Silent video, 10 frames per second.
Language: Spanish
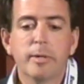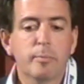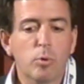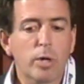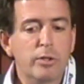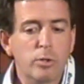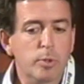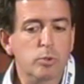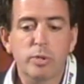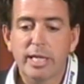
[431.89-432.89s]
buscando
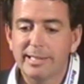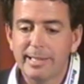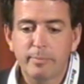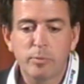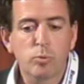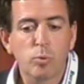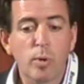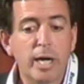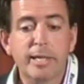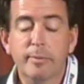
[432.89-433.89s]
oportunidades en
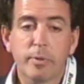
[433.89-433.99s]
Uruguay,